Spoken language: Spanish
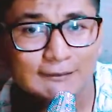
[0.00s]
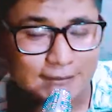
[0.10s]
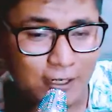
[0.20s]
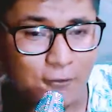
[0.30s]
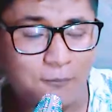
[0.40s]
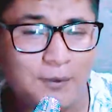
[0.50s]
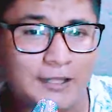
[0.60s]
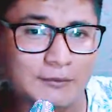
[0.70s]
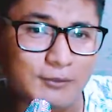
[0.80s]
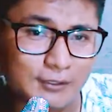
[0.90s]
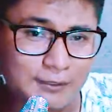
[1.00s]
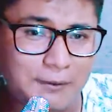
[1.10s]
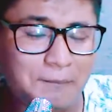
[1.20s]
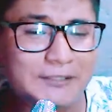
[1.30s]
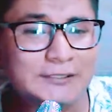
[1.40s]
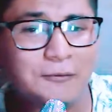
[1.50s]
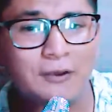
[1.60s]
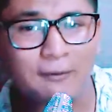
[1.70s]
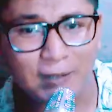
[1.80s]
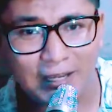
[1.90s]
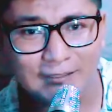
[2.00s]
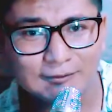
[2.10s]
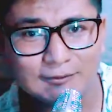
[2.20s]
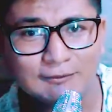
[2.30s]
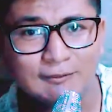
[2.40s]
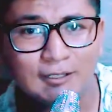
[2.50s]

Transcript: salga con plata porque te va a pasar huevazo